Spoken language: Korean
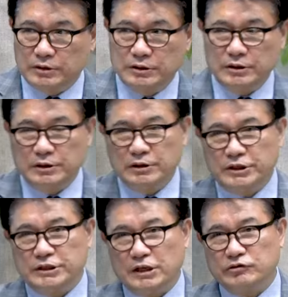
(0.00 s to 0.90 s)
그
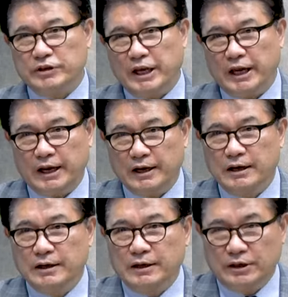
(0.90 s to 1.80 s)
기자 중에
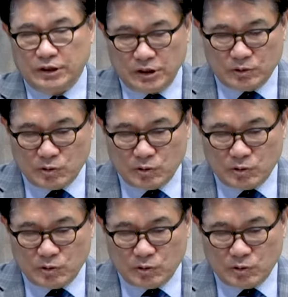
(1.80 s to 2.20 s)
이